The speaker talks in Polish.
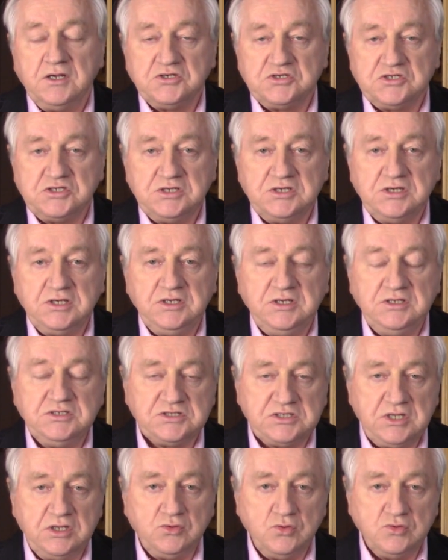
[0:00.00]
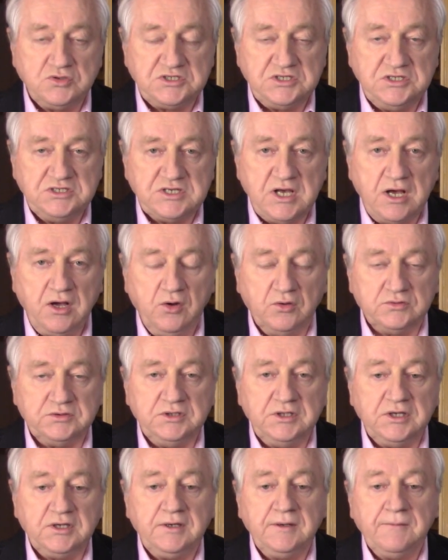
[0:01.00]
czy instytucji
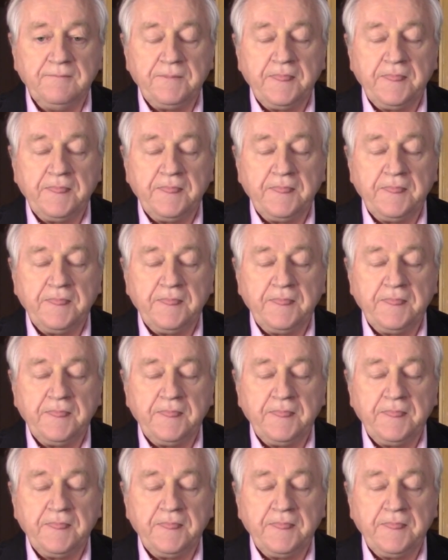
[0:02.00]
zachodnich.